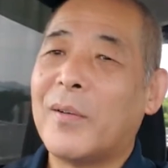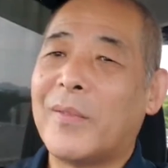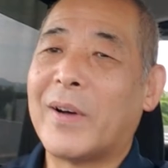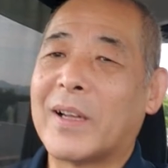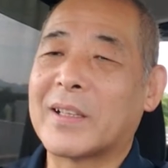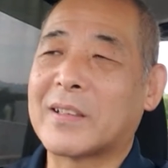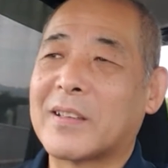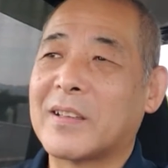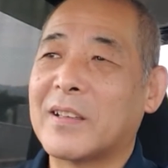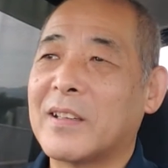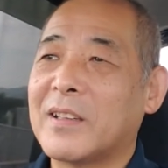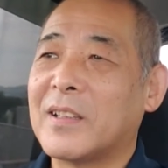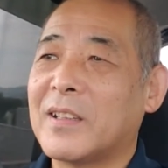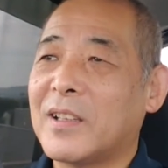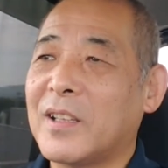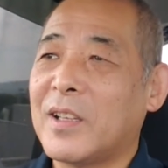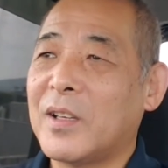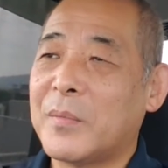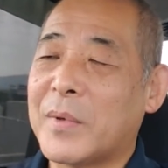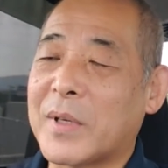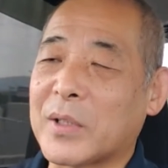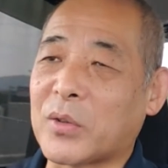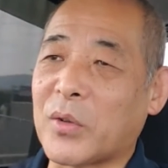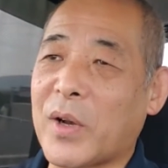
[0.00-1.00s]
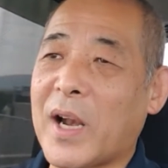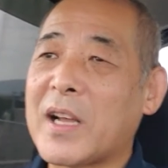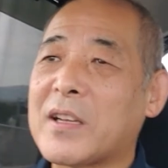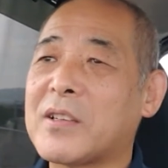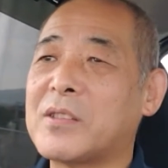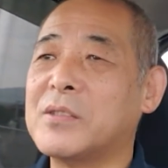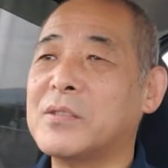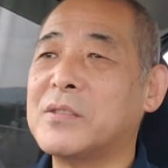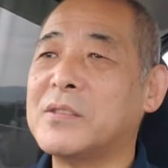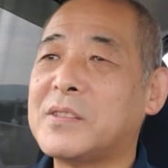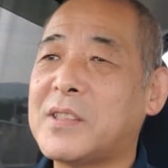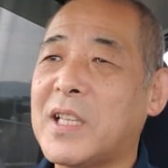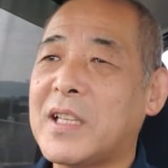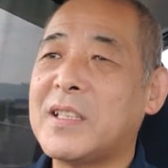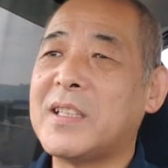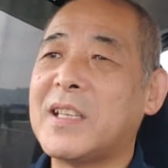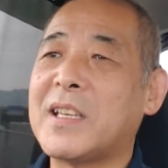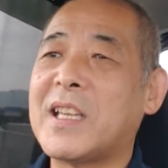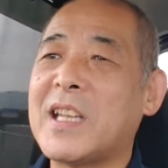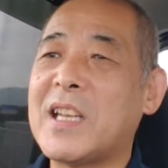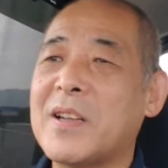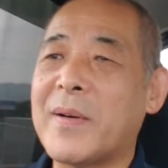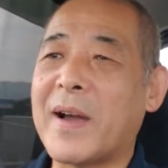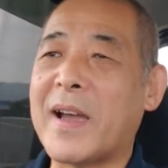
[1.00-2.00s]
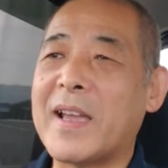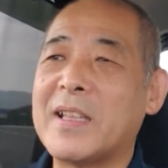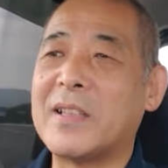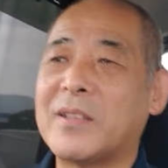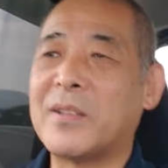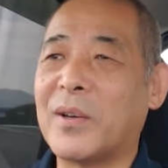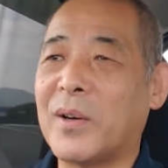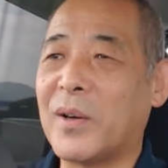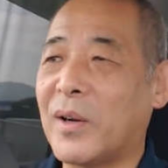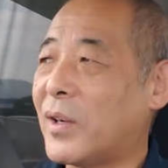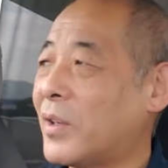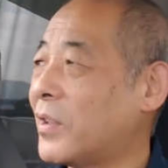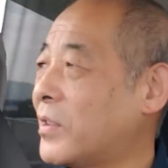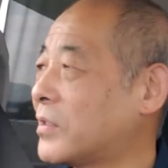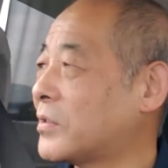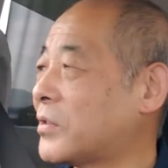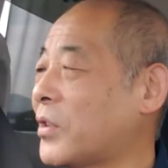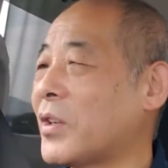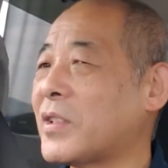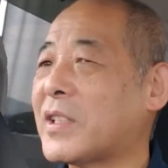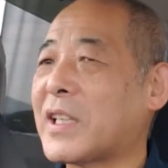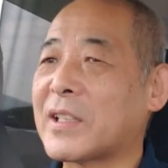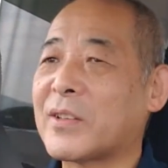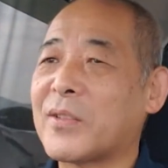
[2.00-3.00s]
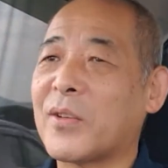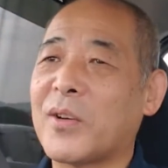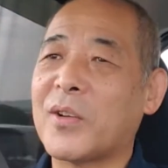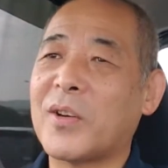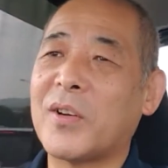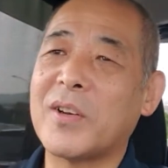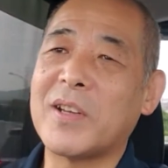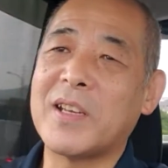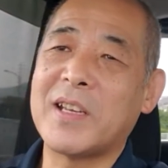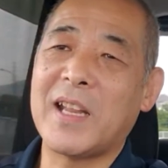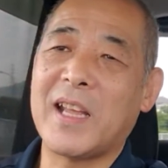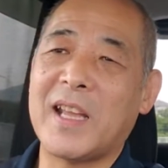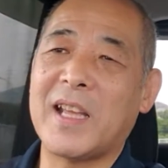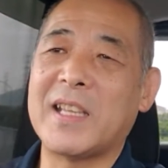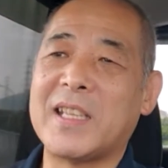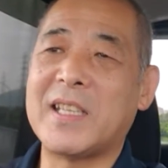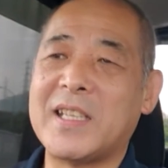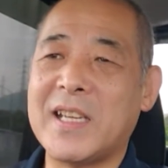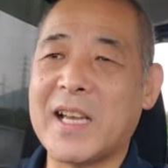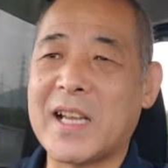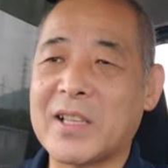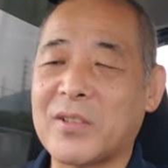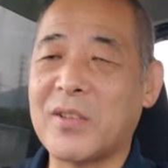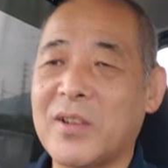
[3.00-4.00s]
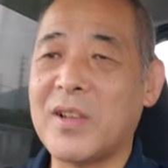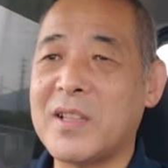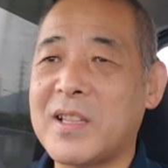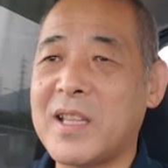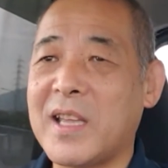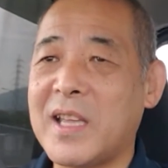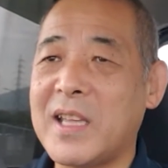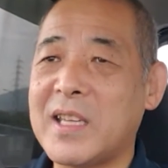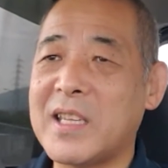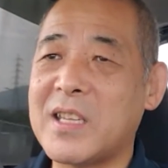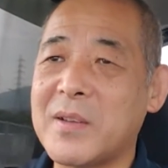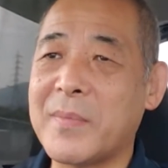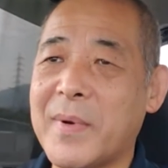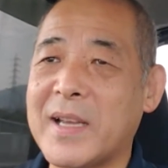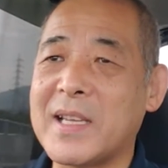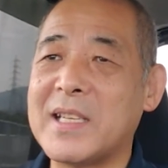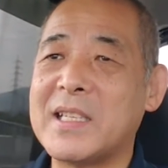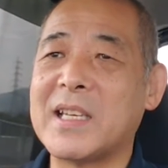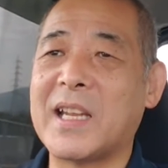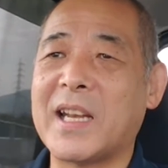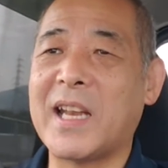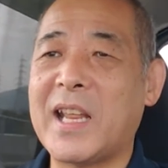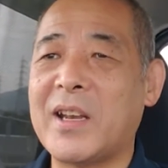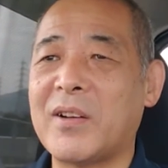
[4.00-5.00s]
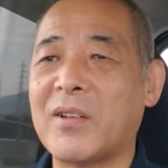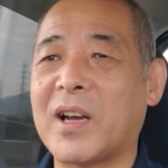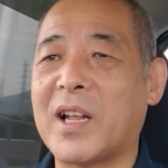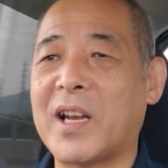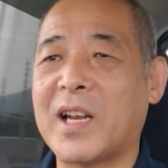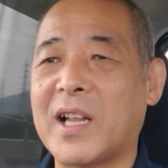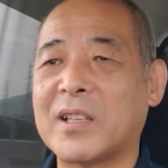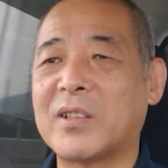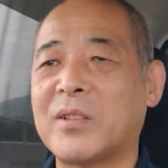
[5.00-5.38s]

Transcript: まあ、まあ、トラック運転できればいいと。そういったところにね、日雇いでいけばいいんじゃねえのか